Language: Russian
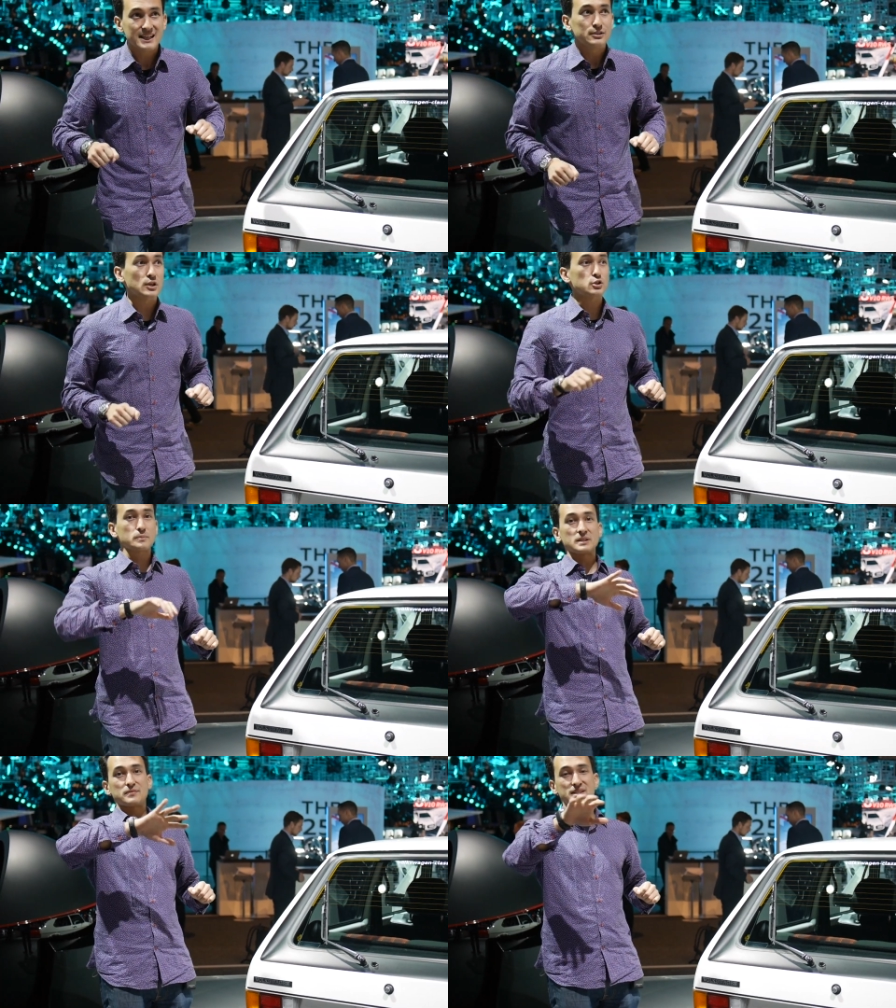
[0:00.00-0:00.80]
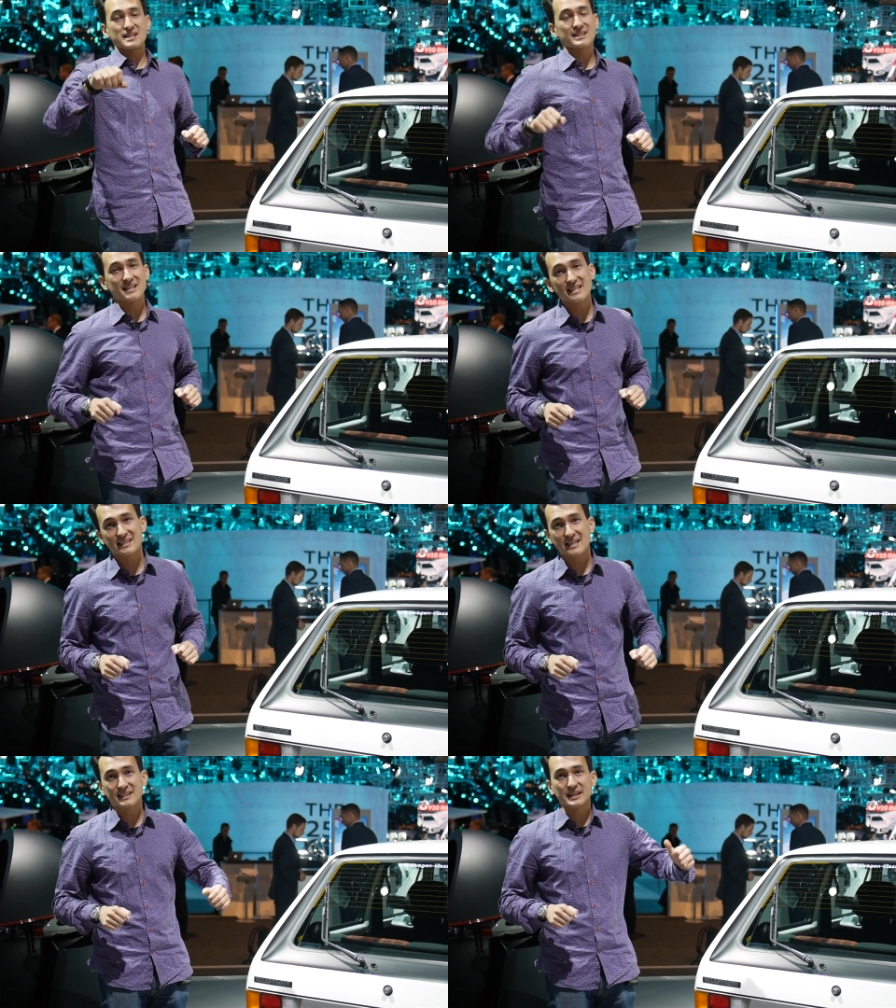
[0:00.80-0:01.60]
Ну а, собственно, все остальные
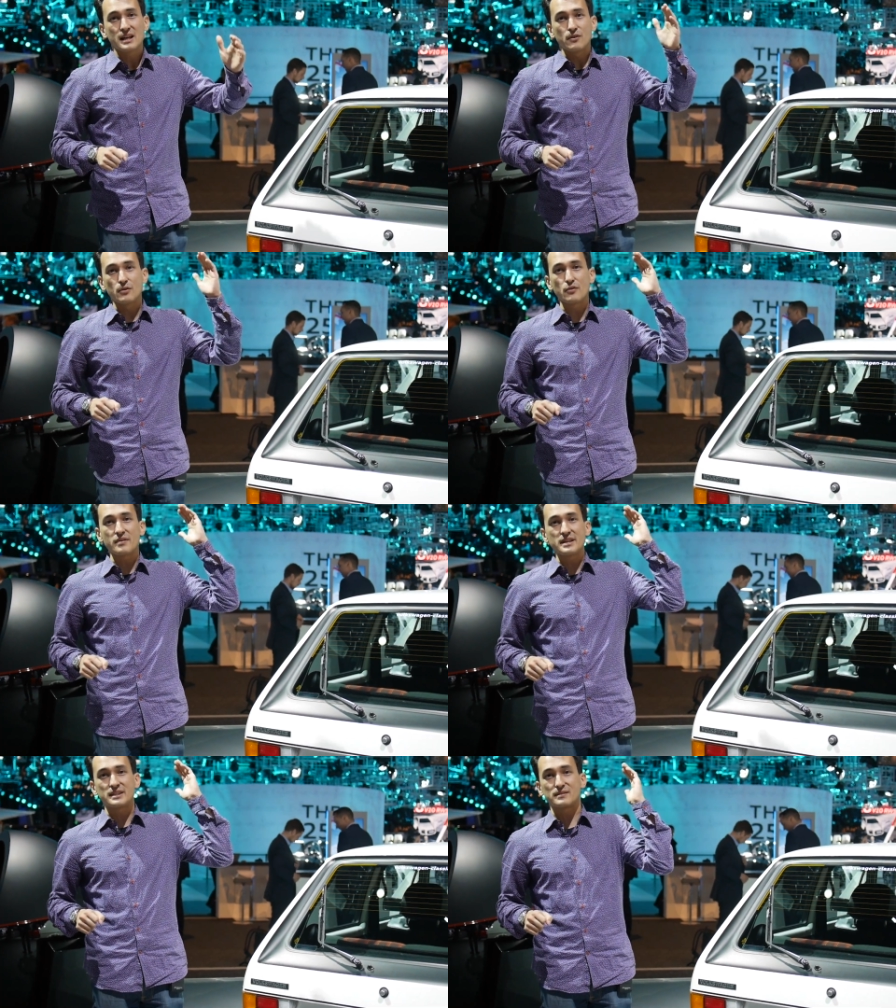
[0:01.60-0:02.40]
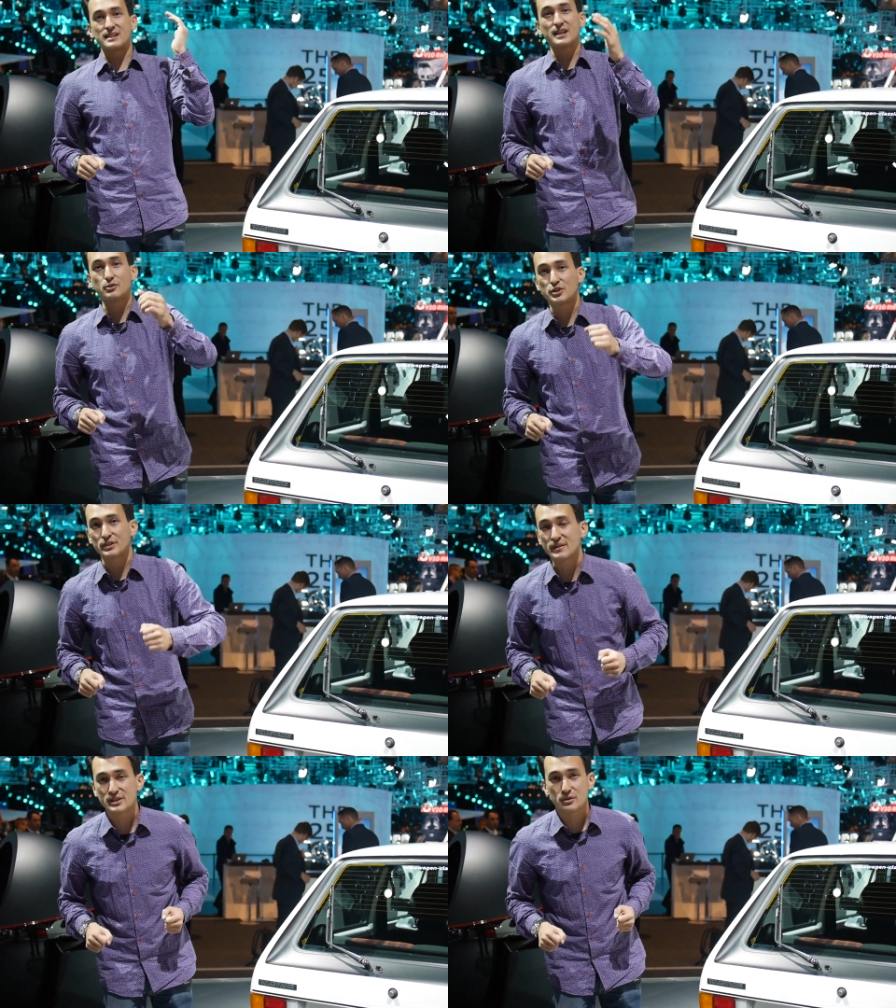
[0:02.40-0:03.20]
стенды вы увидите в
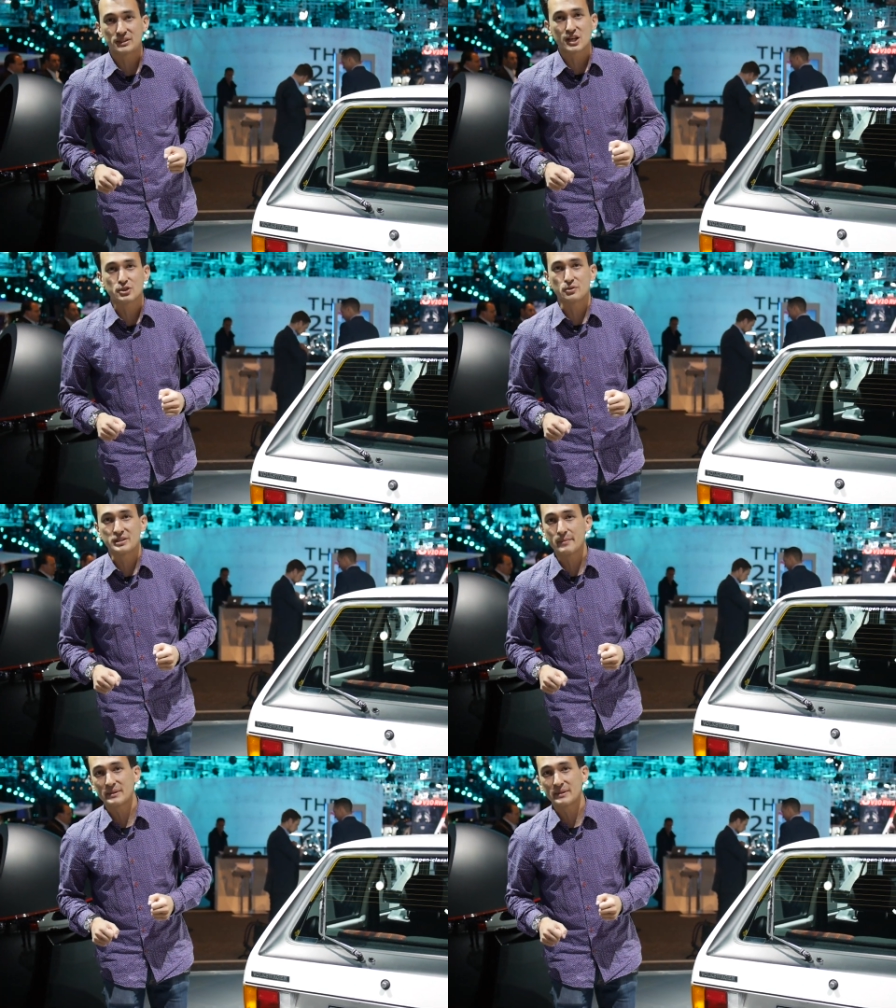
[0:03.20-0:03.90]
следующих видео, так что не